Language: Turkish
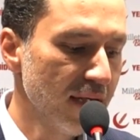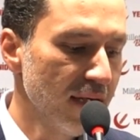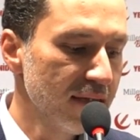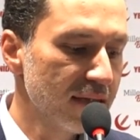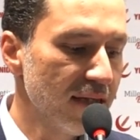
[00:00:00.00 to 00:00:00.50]

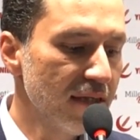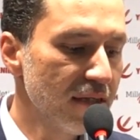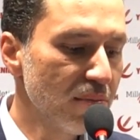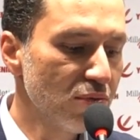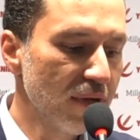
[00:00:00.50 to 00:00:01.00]

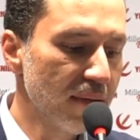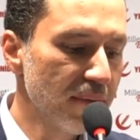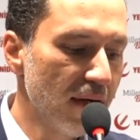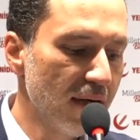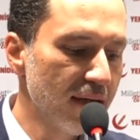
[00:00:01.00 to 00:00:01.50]
Sadece bunlar mı?
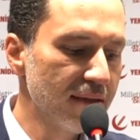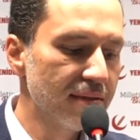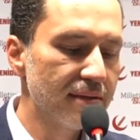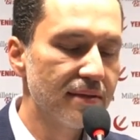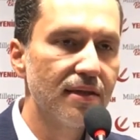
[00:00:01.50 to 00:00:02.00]
Hayır.
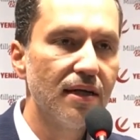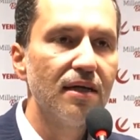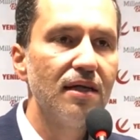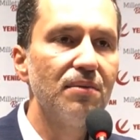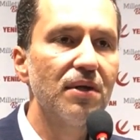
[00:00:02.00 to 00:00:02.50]

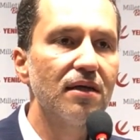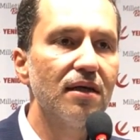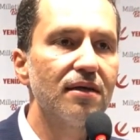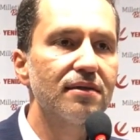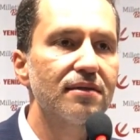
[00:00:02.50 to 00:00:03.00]

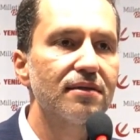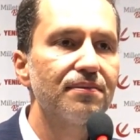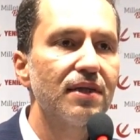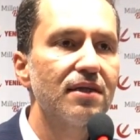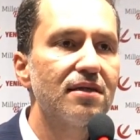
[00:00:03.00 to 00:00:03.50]
Limanlar,
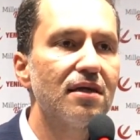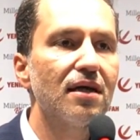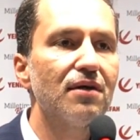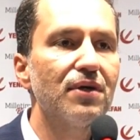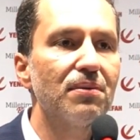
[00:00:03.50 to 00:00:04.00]

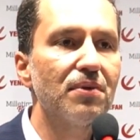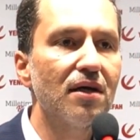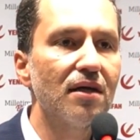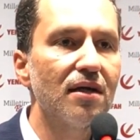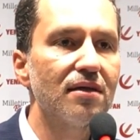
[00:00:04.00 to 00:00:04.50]
sigara
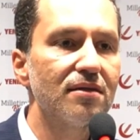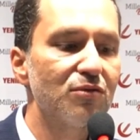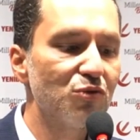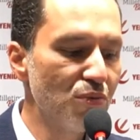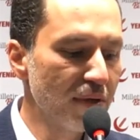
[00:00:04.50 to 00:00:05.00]
fabrikaları,
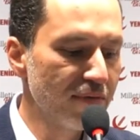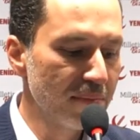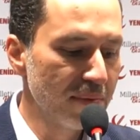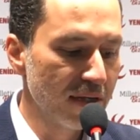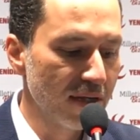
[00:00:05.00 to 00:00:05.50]
gübre
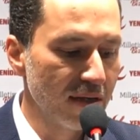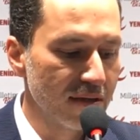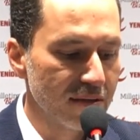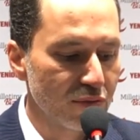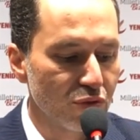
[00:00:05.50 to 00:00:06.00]

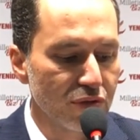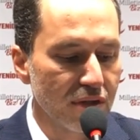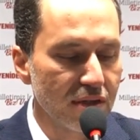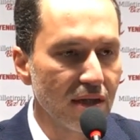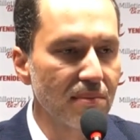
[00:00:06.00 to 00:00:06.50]
fabrikaları, tuz
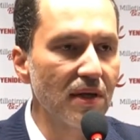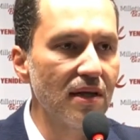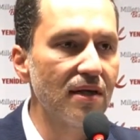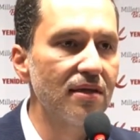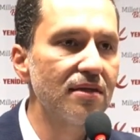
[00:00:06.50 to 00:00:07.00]

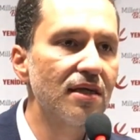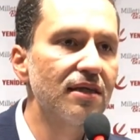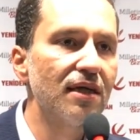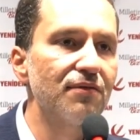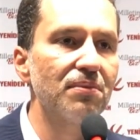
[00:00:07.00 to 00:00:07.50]
işletmeleri,
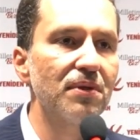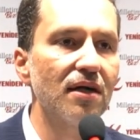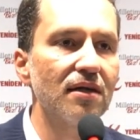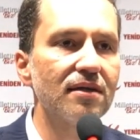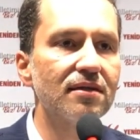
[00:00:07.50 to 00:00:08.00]
şeker
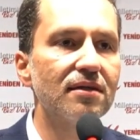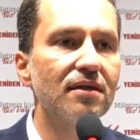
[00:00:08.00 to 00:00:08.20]
fabrikaları,